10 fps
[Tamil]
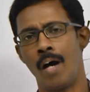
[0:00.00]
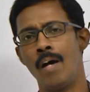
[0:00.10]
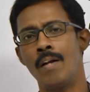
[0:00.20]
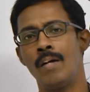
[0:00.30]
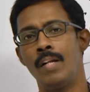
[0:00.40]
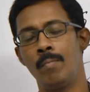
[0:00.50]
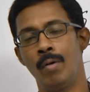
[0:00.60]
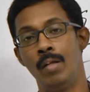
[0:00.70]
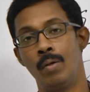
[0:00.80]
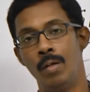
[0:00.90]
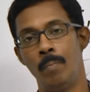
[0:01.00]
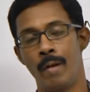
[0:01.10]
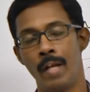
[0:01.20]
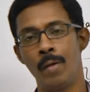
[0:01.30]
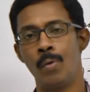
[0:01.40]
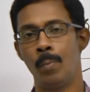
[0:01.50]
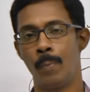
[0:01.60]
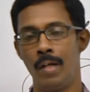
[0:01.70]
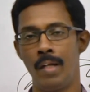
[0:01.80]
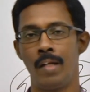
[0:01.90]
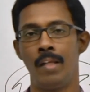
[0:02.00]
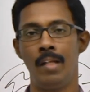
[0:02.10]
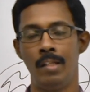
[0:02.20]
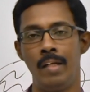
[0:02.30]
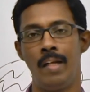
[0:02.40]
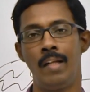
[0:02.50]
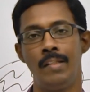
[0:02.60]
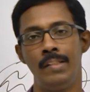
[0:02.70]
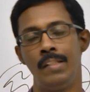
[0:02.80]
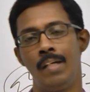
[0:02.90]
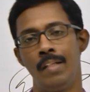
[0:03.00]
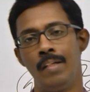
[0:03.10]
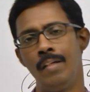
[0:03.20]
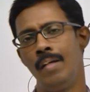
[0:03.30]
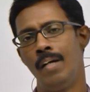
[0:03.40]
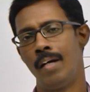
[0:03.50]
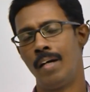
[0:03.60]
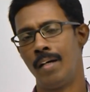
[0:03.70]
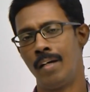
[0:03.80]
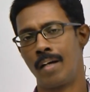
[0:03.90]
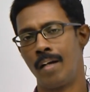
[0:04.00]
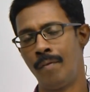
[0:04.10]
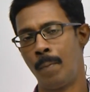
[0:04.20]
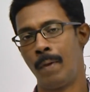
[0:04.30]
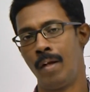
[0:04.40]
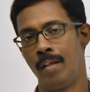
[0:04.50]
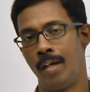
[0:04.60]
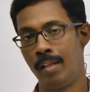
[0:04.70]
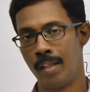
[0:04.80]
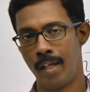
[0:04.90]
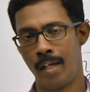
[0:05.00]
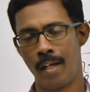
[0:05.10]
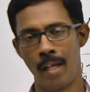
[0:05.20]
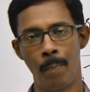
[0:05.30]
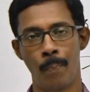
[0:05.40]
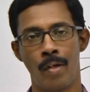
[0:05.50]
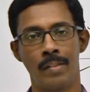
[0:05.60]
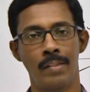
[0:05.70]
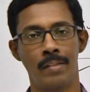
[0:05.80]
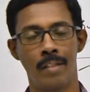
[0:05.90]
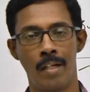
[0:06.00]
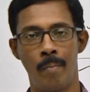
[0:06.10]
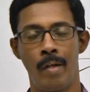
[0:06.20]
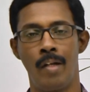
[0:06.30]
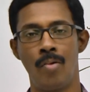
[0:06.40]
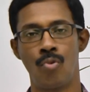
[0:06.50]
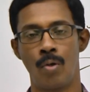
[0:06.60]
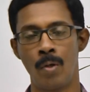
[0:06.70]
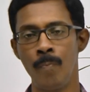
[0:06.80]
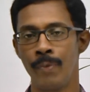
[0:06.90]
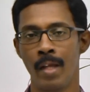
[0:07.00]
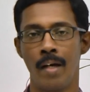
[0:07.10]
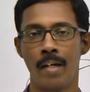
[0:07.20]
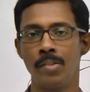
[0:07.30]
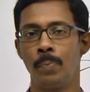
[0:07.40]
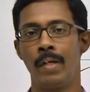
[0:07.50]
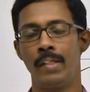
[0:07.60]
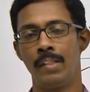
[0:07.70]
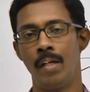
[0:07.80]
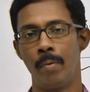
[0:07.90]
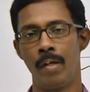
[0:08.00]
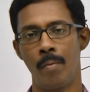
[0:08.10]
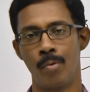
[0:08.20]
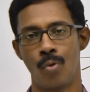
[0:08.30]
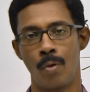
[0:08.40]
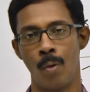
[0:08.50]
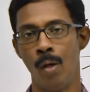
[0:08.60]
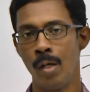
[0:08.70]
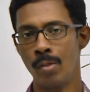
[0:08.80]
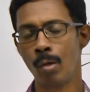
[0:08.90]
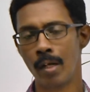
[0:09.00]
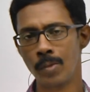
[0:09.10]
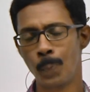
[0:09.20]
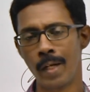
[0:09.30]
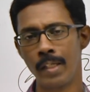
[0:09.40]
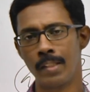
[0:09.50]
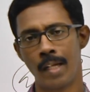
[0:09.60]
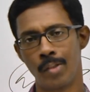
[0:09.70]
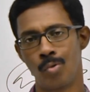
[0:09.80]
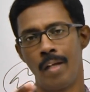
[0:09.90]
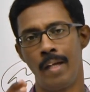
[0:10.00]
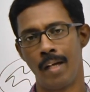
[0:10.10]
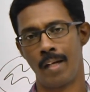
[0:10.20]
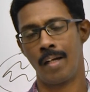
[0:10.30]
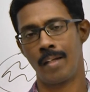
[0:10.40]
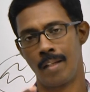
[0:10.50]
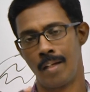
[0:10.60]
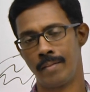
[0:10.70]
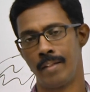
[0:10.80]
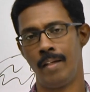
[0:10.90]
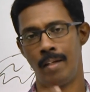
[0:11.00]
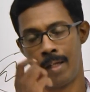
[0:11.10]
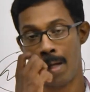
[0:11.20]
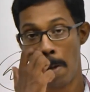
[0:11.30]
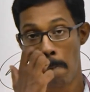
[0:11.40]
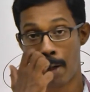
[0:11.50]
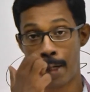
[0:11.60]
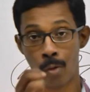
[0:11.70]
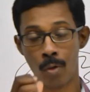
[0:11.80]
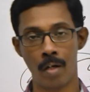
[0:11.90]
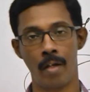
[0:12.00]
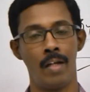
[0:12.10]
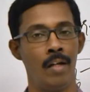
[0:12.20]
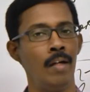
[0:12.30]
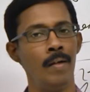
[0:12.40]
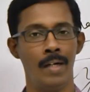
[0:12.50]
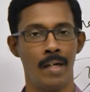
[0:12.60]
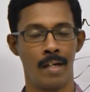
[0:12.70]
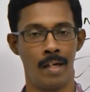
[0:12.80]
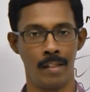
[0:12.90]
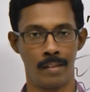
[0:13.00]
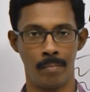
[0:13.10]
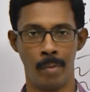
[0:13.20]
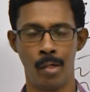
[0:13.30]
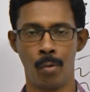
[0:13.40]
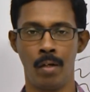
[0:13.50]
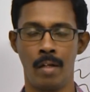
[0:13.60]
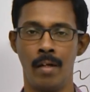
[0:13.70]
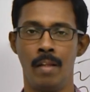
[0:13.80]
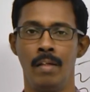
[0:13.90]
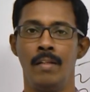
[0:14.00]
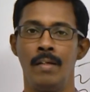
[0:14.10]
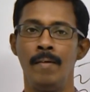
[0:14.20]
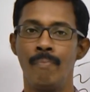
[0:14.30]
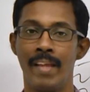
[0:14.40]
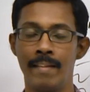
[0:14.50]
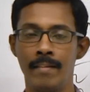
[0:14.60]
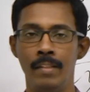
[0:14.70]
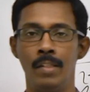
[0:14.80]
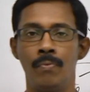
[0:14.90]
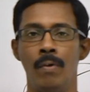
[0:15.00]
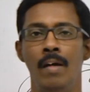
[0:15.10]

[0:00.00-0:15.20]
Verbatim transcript: ஆர்கானிக் மாலிகுலை பிரேக் டவுன் பண்ணி அதுலேருந்து எனர்ஜியாக அது கன்வெர்ட் பண்ணுது அந்த என்டையர் ப்ராசஸ் தான் நம்ம என்னன்னு சொல்கிறோம் ரெஸ்பிரேஷன் அப்படின்னு நம்ம சொல்கிறோம் ஸோ ரெஸ்பிரேஷன் ஆக்சுவலாக எங்கே நடக்குதுன்னா செல்லில் மைட்டோகான்ட்ரியாவில் நடக்குது மைட்டோகான்ட்ரியாவில் தான் இந்த எக்ஸ்சேஞ்ச் ஆஃப்